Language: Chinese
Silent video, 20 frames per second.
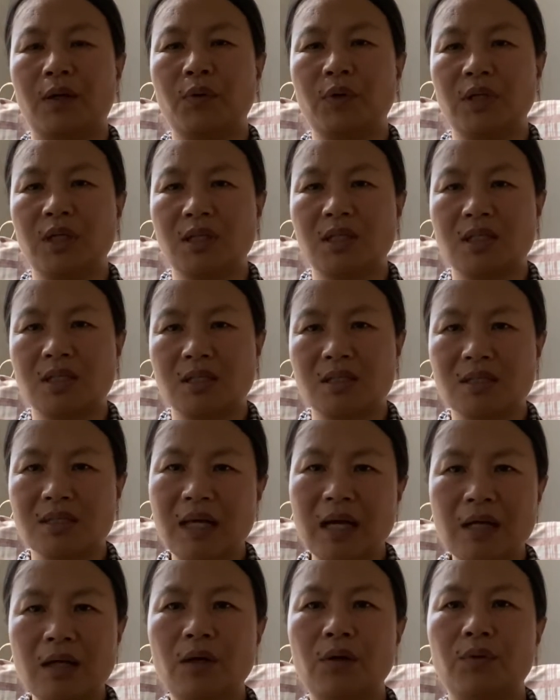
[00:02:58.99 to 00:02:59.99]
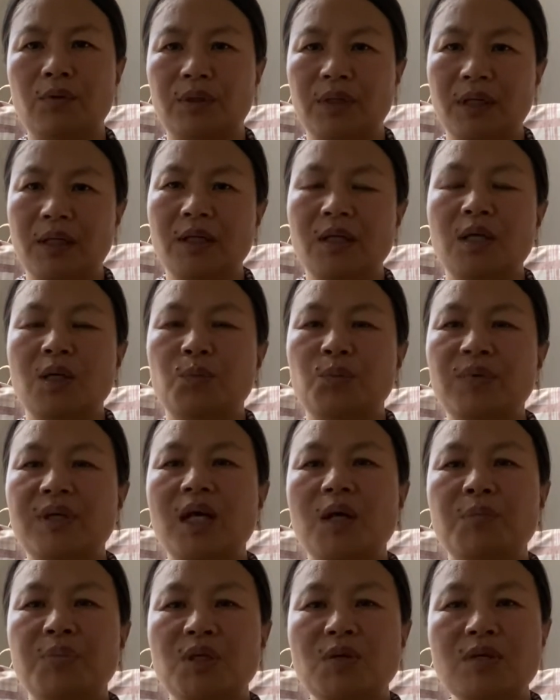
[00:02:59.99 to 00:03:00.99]
或者是三口的，不一
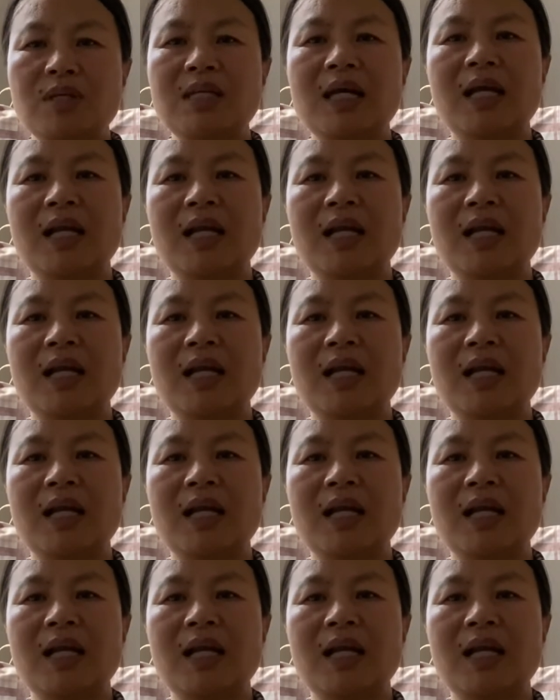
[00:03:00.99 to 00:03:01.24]
样。平均下